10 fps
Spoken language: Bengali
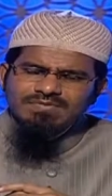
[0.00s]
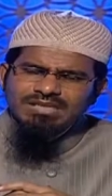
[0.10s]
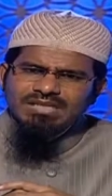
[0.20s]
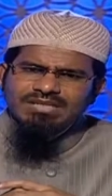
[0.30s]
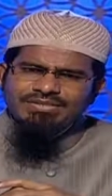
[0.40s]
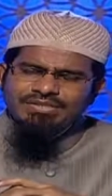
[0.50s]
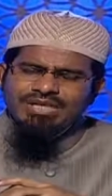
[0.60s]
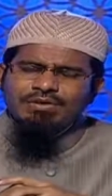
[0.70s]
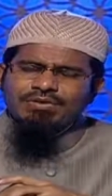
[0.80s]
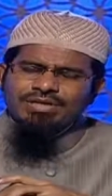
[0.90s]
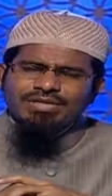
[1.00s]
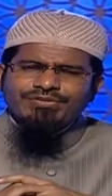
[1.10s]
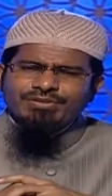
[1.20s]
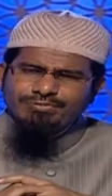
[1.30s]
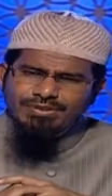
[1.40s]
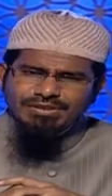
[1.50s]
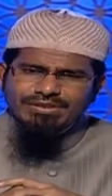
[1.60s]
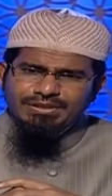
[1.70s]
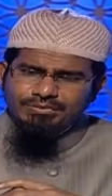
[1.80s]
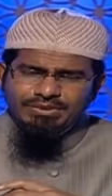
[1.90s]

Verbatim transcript: এ হাদিসের আলোকে একটু আমরা চিন্তা করে